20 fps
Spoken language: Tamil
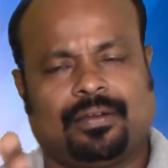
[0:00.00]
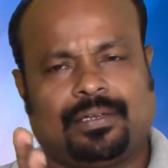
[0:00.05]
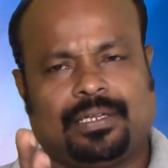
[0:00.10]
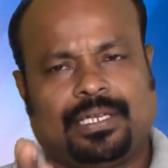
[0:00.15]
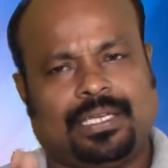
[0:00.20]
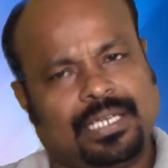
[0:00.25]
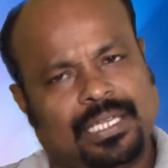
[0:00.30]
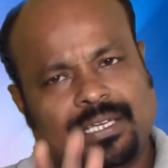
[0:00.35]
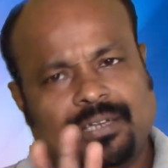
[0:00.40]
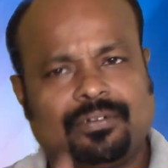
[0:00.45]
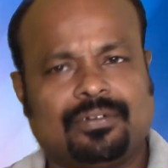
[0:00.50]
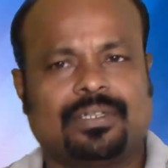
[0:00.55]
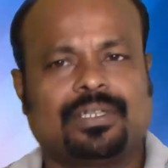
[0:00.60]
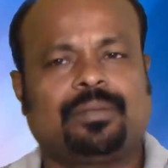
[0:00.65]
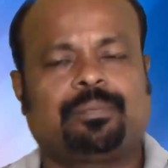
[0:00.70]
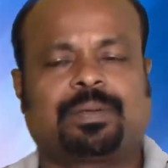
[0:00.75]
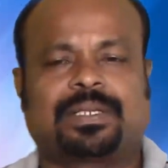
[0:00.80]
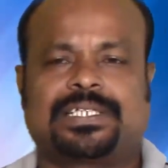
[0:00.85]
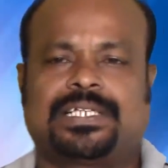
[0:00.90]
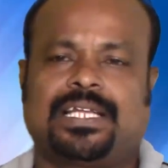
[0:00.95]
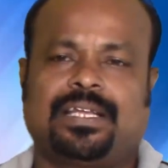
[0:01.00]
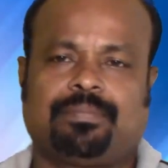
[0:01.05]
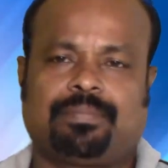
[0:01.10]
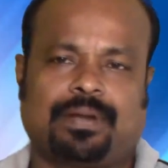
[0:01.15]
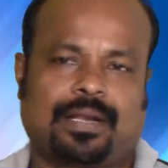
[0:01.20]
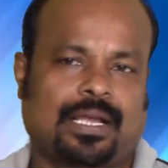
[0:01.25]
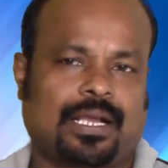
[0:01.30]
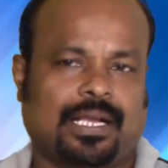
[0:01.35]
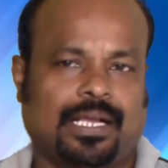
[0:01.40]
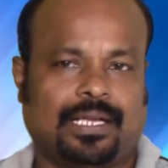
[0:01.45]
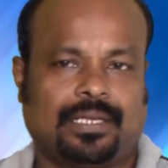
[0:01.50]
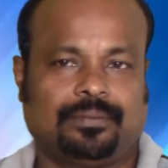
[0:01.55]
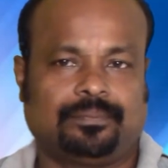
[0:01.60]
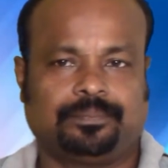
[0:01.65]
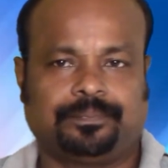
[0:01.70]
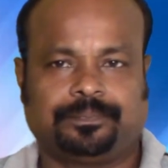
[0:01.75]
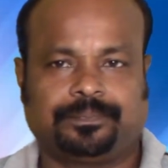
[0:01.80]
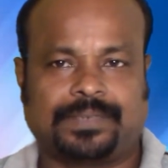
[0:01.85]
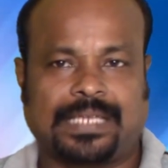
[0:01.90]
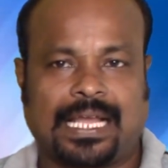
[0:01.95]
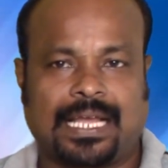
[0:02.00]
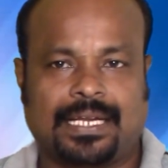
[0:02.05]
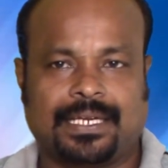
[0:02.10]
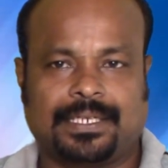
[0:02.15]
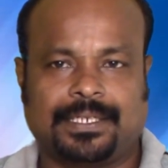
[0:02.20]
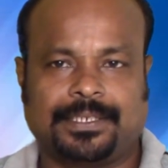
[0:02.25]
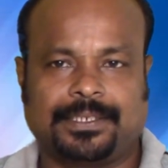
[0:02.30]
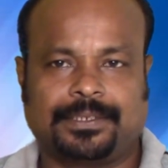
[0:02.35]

இன்றைக்கும் வந்து பிரச்சனையை பண்ணாங்க யார்